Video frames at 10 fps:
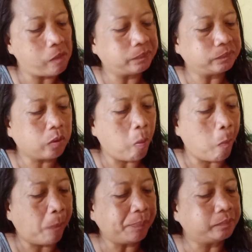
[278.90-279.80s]

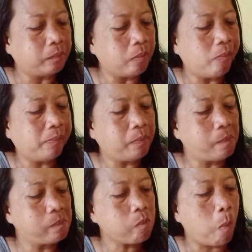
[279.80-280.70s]
gutom talaga ako.
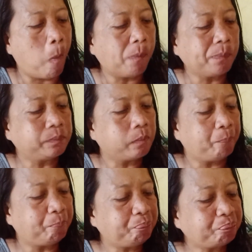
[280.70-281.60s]
Mayroon pala pag
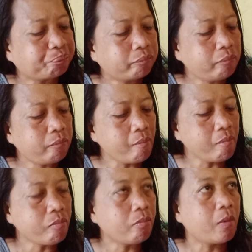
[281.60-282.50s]
ano, pag
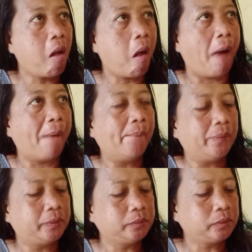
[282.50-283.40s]
medyo may
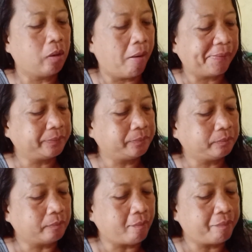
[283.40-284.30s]
edad ka na,
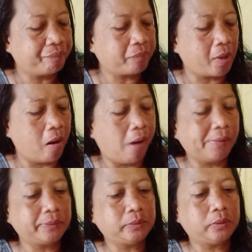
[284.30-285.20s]
ganun.
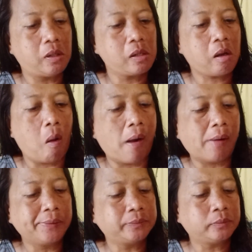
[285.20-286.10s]
So, meron pala
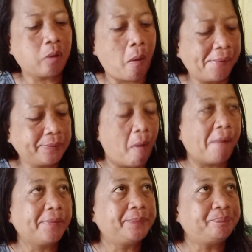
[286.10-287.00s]
ganun.
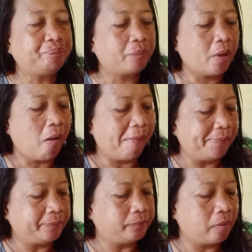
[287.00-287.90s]
Dapat kumain
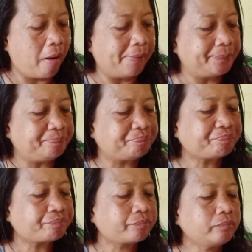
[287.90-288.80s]
ng kanin
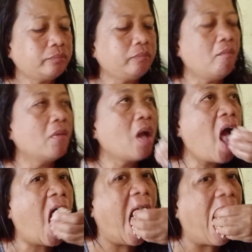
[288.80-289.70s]
ng
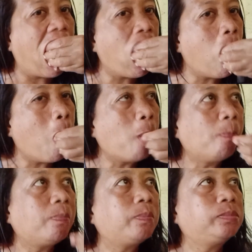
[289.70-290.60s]
almusal.
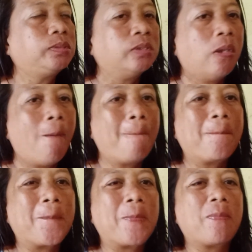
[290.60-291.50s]

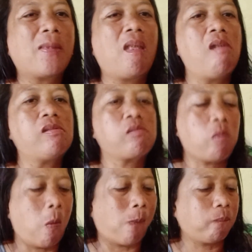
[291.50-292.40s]
Oo.
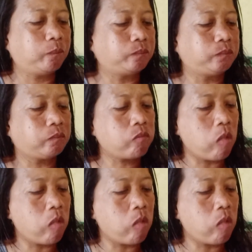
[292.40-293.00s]
Diba?